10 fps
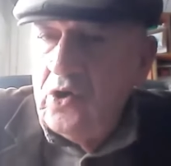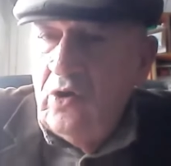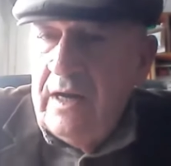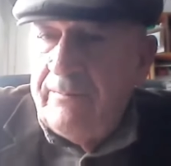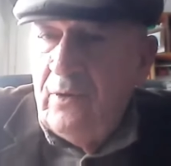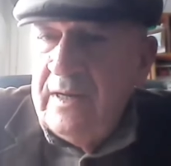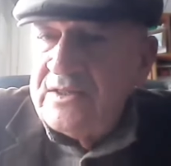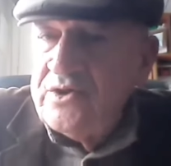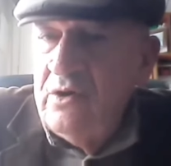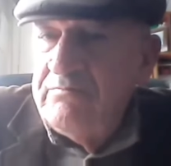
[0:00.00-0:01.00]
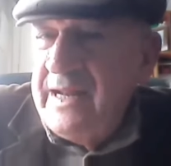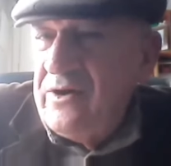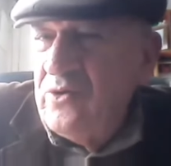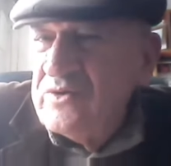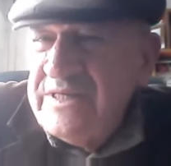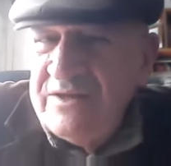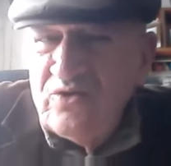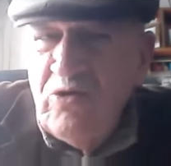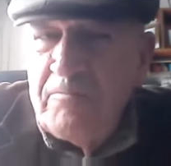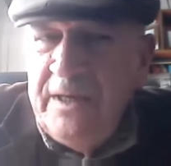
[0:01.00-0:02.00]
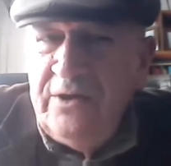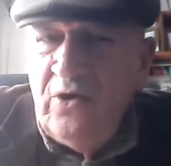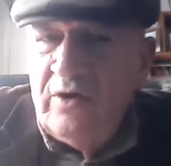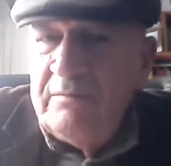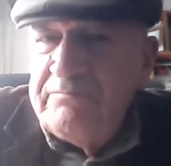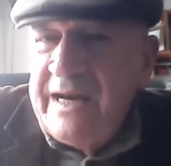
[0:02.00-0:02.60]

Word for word: con la población para conocer sus opiniones,